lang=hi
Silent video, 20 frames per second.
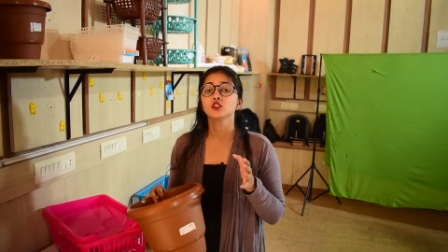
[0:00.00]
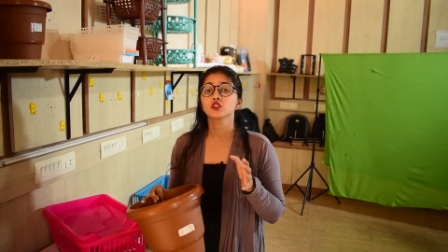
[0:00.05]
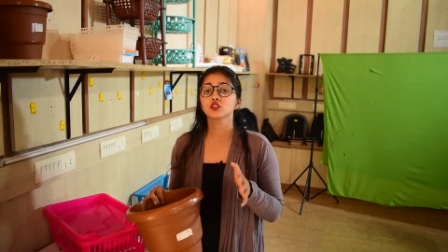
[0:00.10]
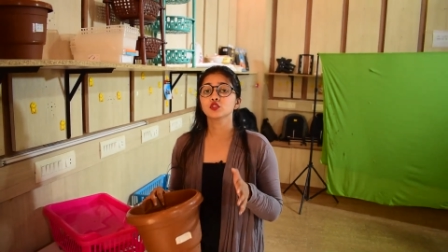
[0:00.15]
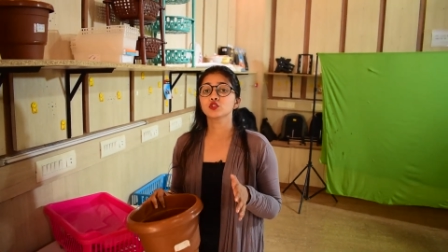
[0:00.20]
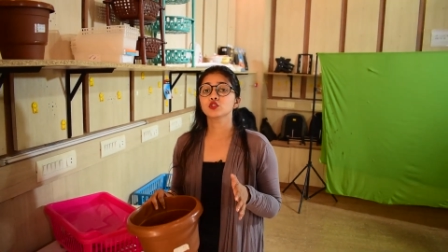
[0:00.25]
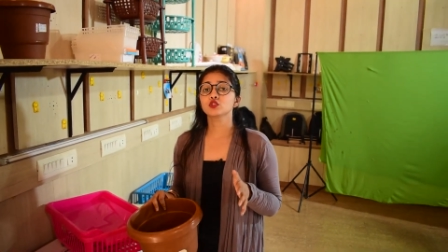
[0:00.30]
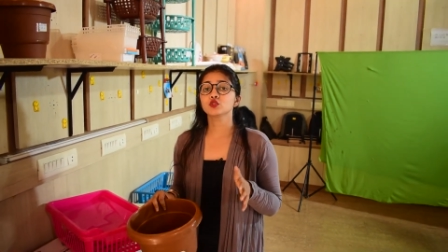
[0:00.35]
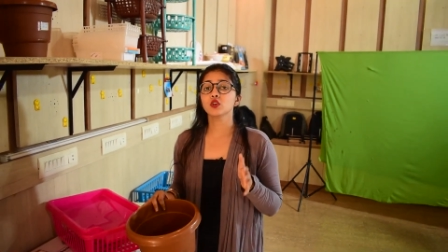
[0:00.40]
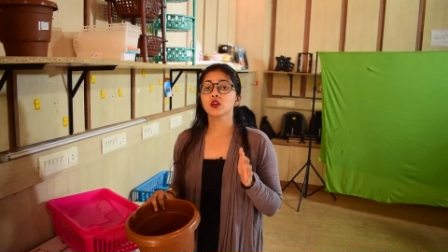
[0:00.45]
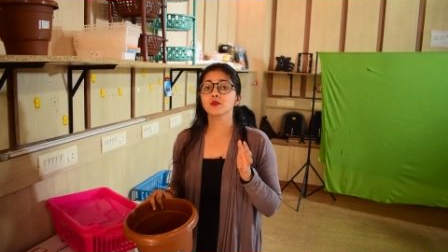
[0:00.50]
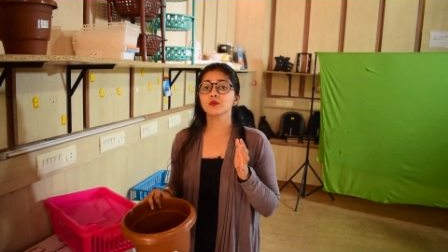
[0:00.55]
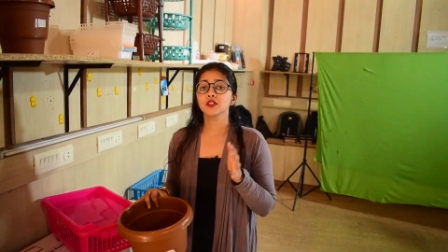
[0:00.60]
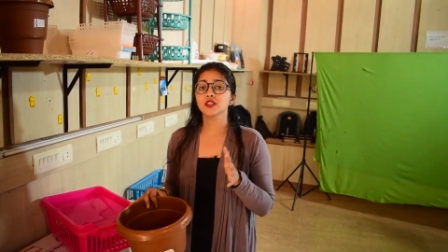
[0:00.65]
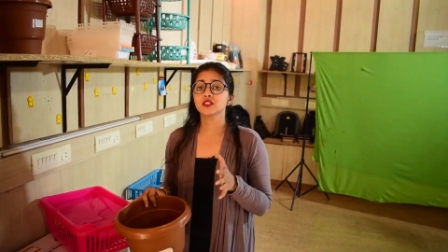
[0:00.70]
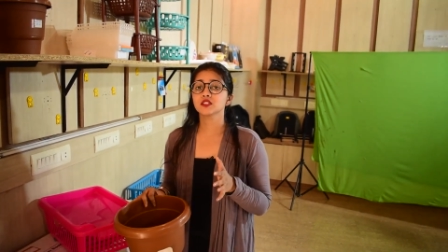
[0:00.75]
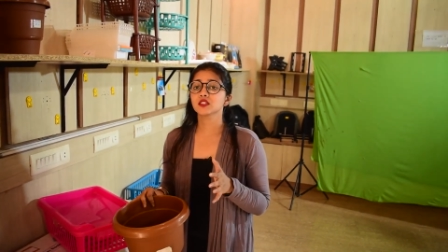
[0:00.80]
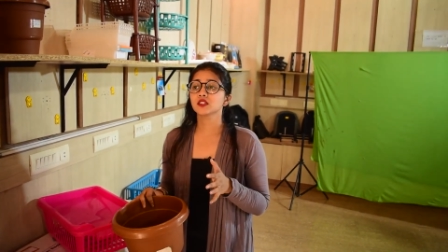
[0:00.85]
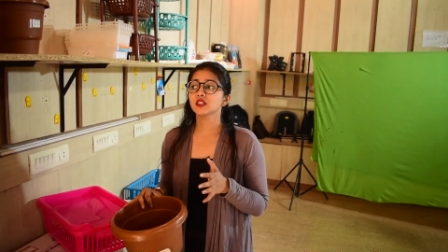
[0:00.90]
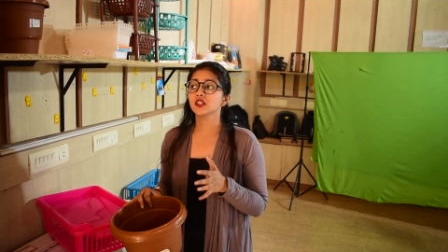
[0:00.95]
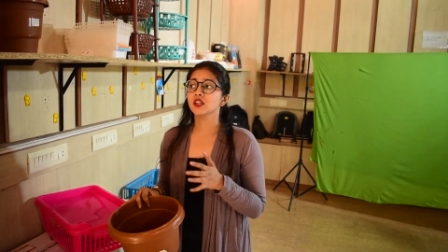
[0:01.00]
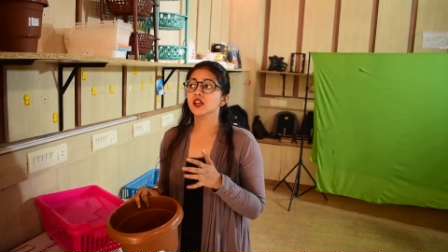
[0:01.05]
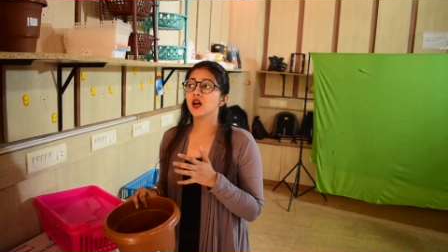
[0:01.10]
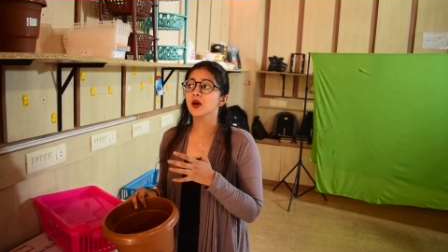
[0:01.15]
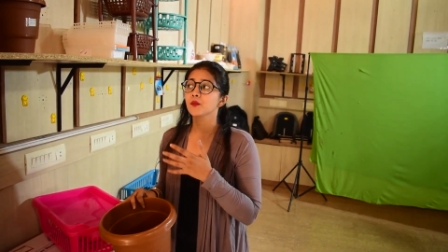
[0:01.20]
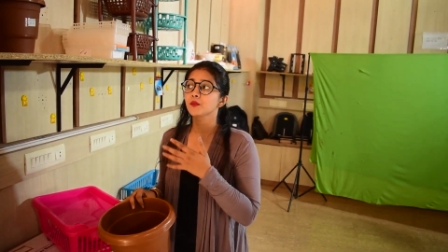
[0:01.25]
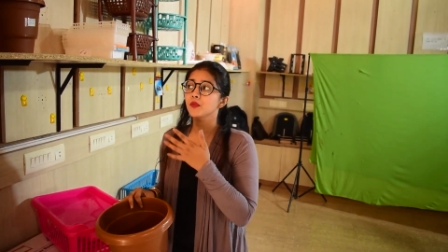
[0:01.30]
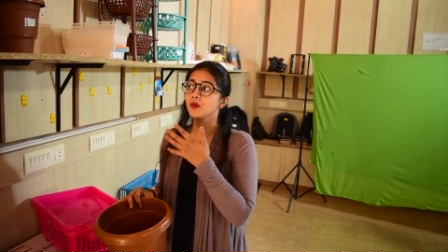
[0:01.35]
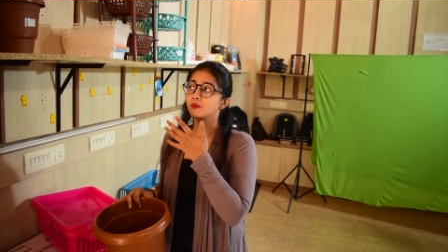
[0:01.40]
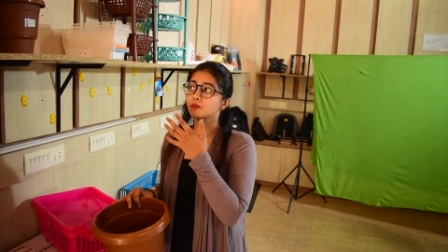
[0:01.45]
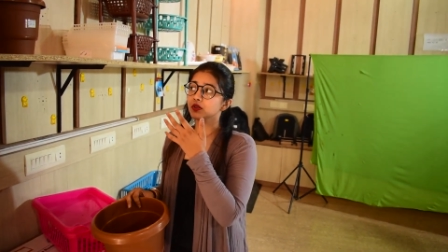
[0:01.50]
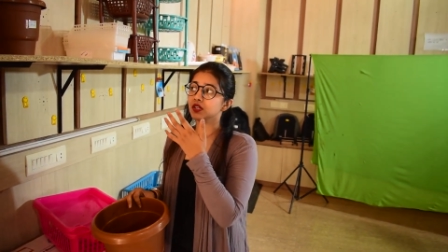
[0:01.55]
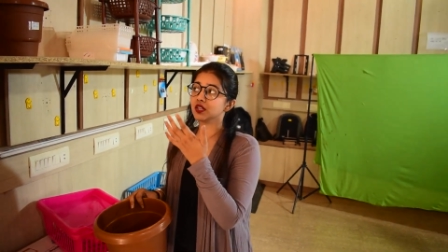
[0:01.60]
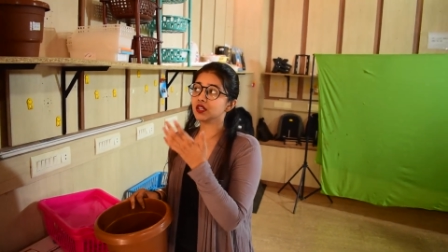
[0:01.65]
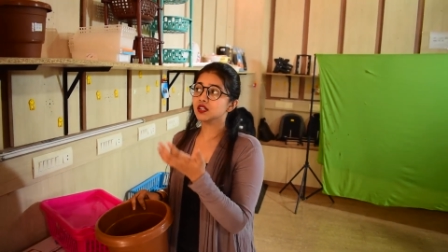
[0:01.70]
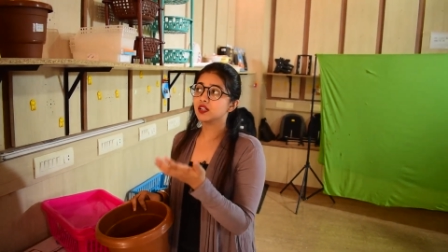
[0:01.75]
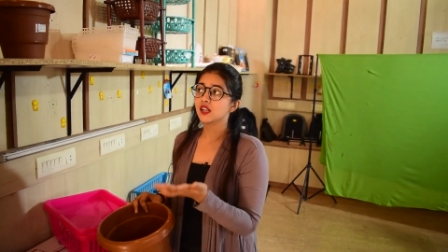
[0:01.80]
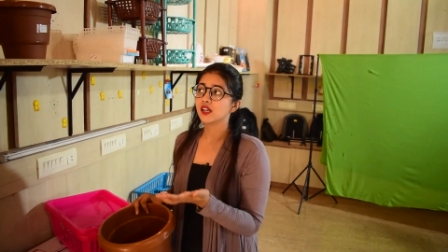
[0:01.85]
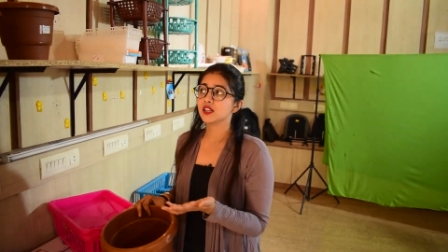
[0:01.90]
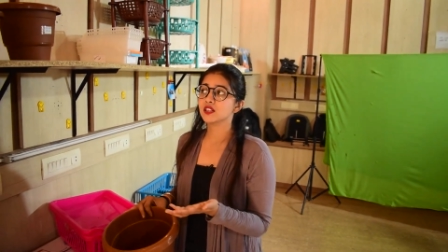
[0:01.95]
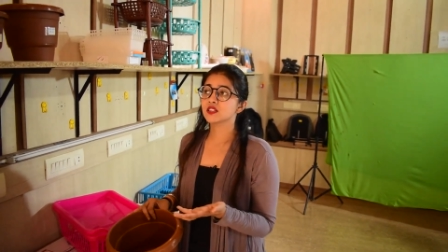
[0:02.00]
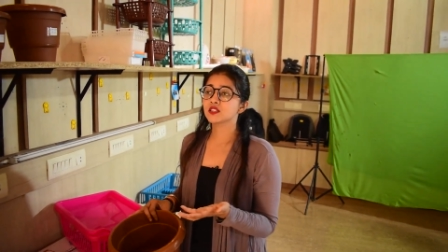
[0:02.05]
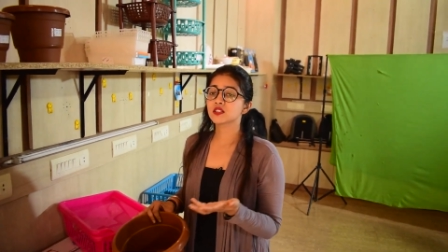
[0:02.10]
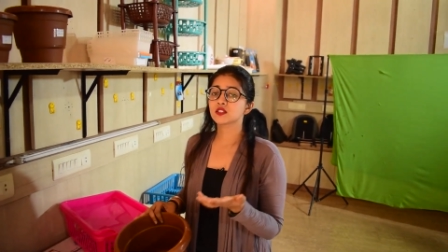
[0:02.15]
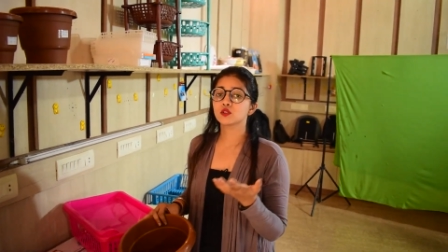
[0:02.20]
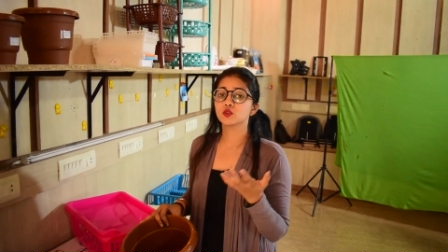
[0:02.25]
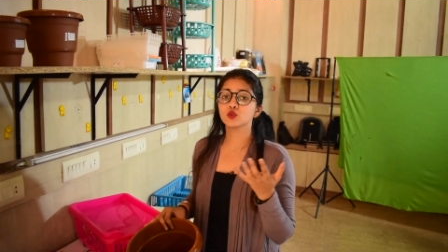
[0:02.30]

तो दोस्तों आप देख सकते हैं आप अपनी रेट्स